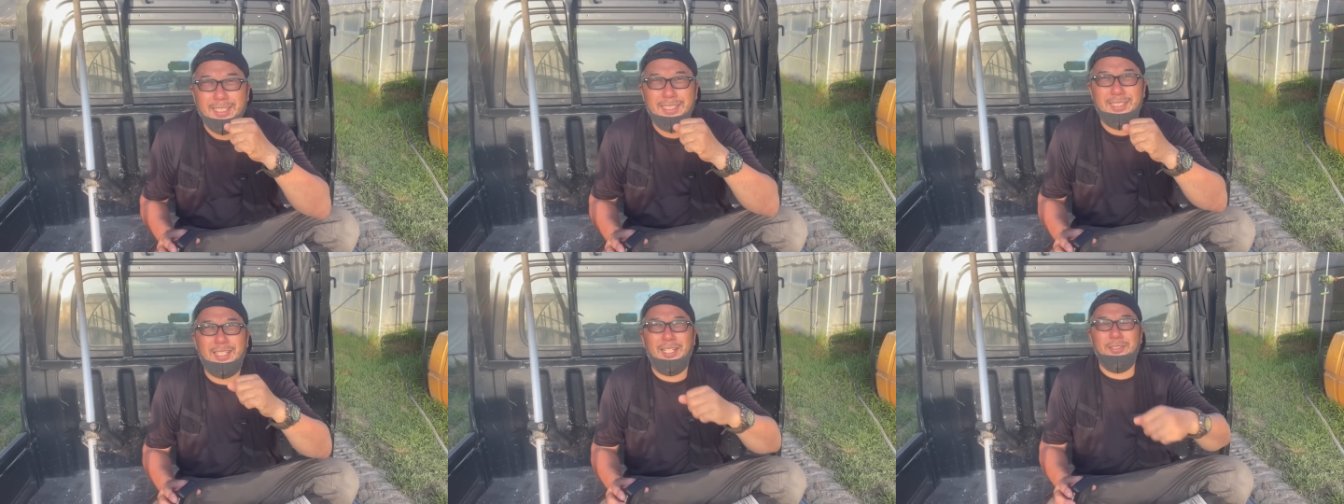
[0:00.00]

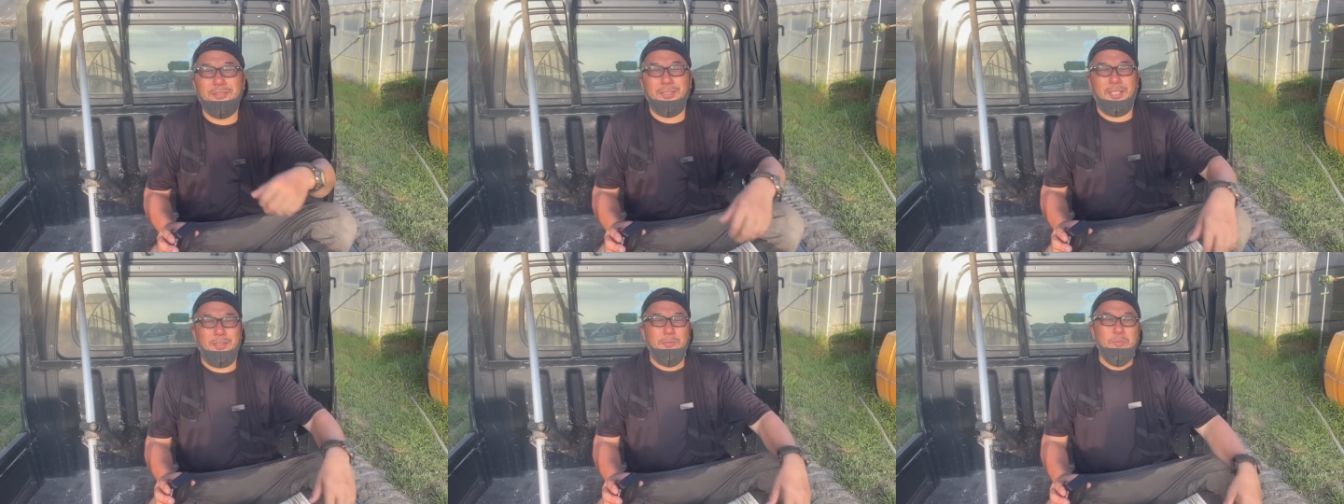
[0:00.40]
近く
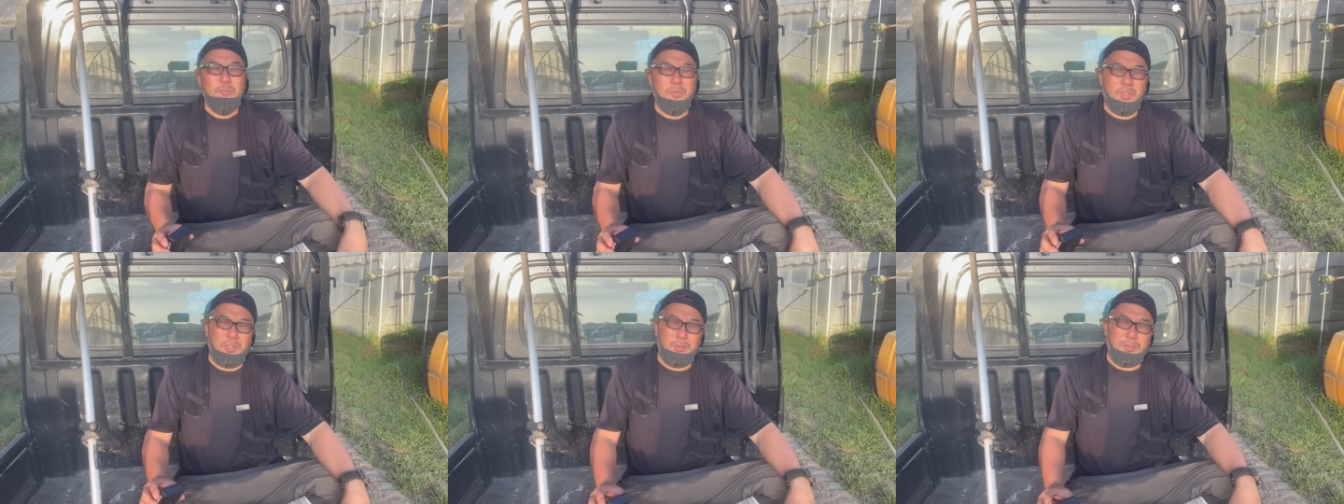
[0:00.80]
で
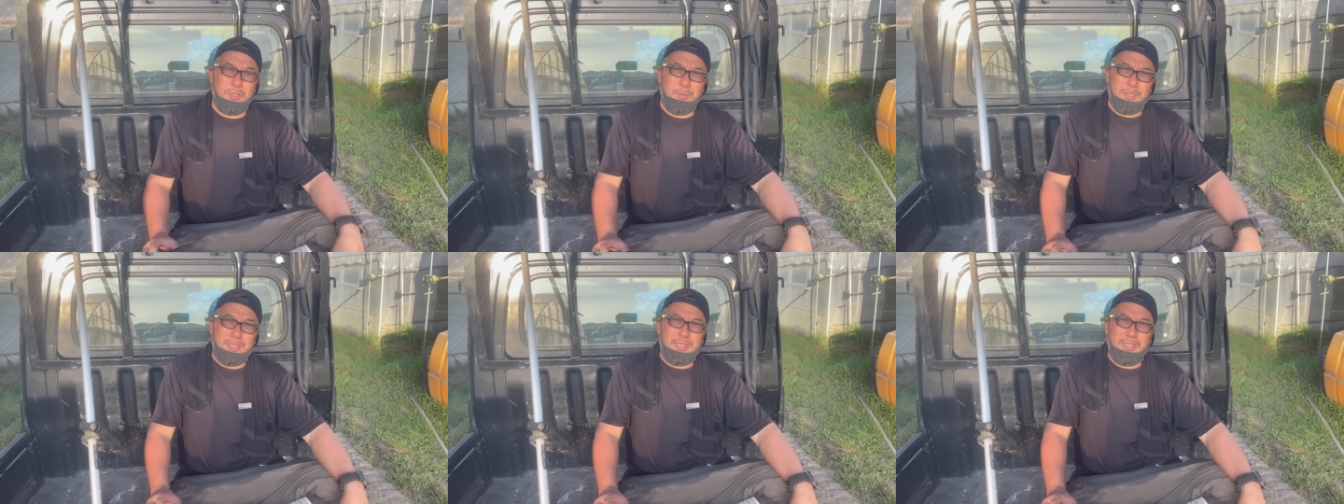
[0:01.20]
撮って
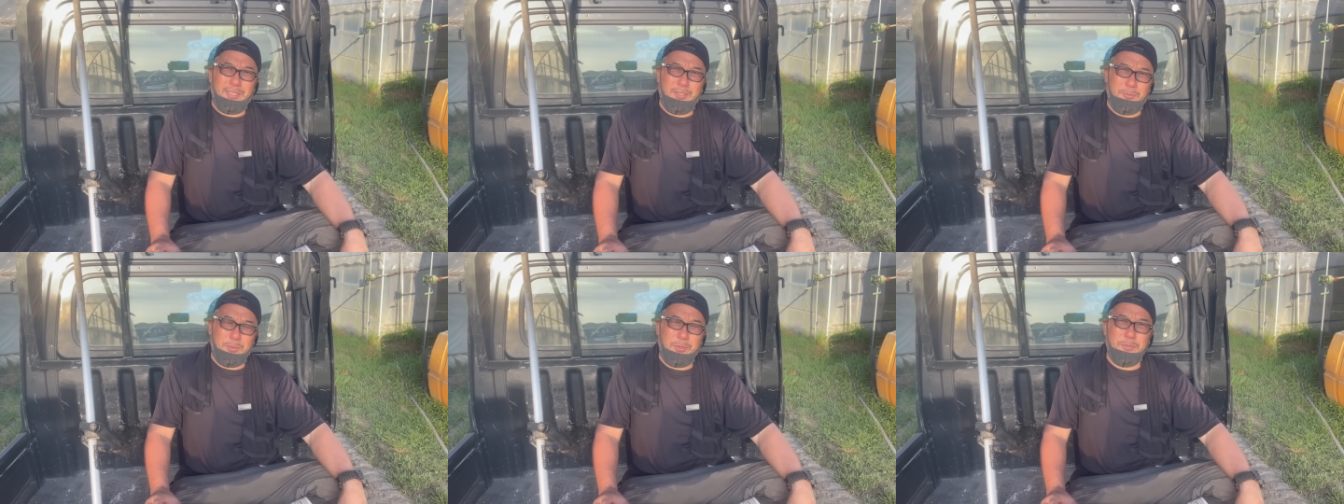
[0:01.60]
ましたけ
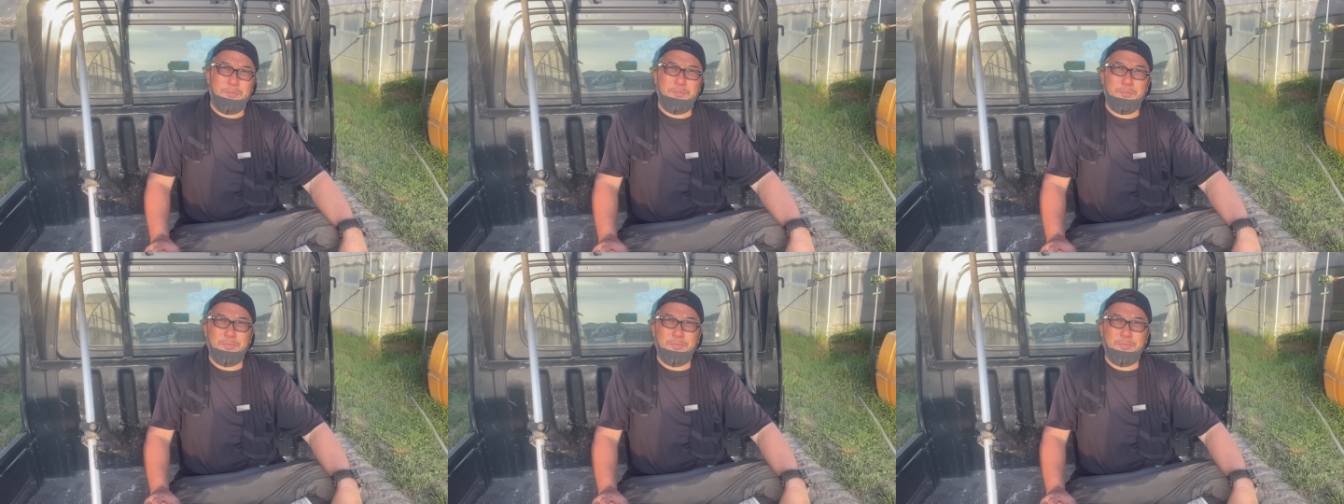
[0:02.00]
ども